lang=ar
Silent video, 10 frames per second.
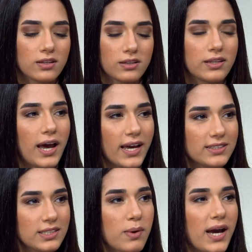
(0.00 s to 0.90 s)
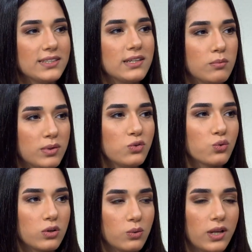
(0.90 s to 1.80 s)
ده عادي يبقى عادي للبنت
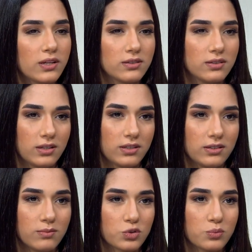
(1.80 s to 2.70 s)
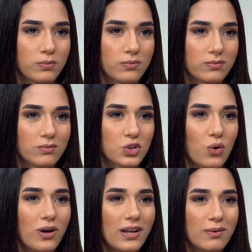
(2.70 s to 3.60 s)
وللولد يعني مش مش اللي
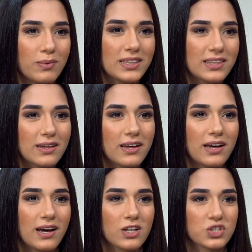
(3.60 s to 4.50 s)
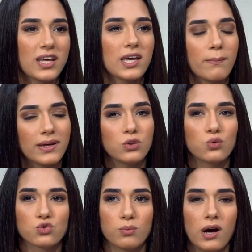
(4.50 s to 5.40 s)
هو البنت علشان هي بنت
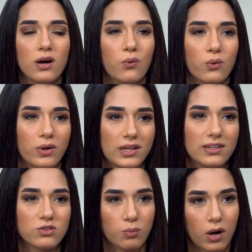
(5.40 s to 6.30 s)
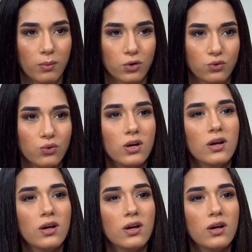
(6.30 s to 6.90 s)
وسمعه والولد ليه سمعه برضو